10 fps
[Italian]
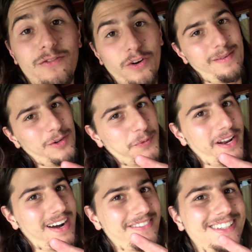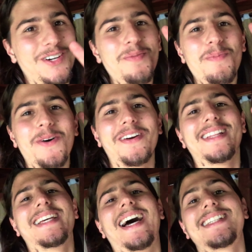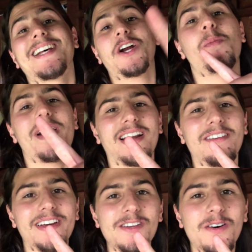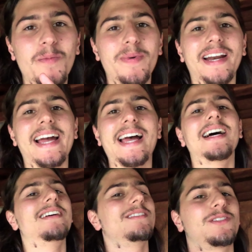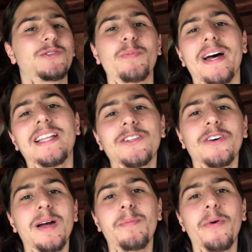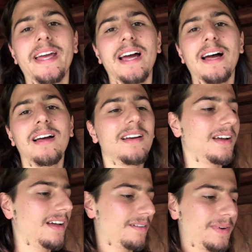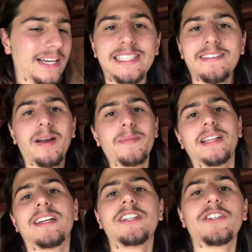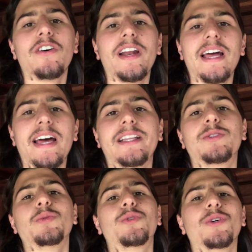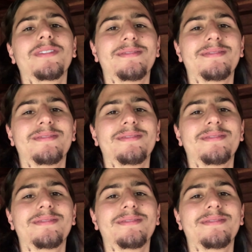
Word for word: non vogliamo esplorarvi troppo, quindi andate a recuperare il video perché è stupendo e poi è bellissima l'ambientazione, è tutto.